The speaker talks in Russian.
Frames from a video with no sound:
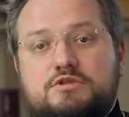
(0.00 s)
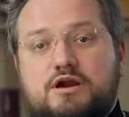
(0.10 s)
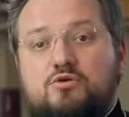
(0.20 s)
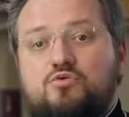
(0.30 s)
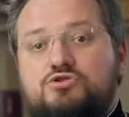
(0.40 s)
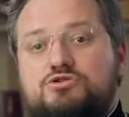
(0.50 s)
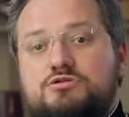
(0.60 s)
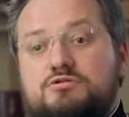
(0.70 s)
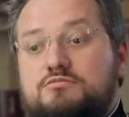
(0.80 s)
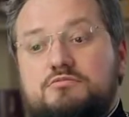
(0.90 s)

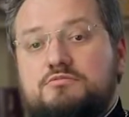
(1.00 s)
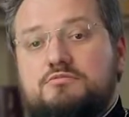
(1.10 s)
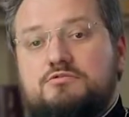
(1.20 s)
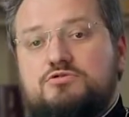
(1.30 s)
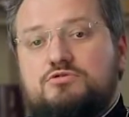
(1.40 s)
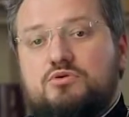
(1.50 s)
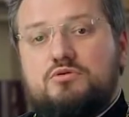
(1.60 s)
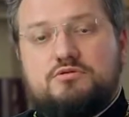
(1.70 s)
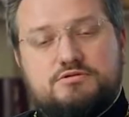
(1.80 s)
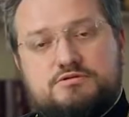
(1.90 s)
дорогущий
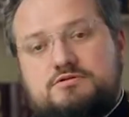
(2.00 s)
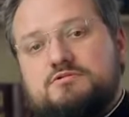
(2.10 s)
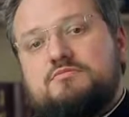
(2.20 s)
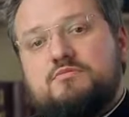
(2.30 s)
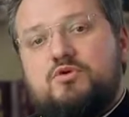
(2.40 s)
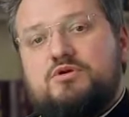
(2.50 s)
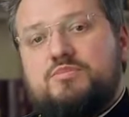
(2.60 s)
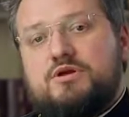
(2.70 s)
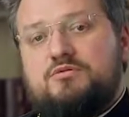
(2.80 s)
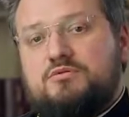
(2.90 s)
стол с
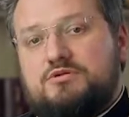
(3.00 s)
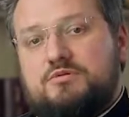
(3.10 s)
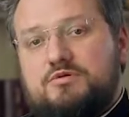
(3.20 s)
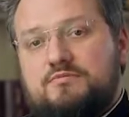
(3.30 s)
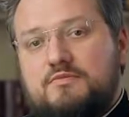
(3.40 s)
морепродуктами.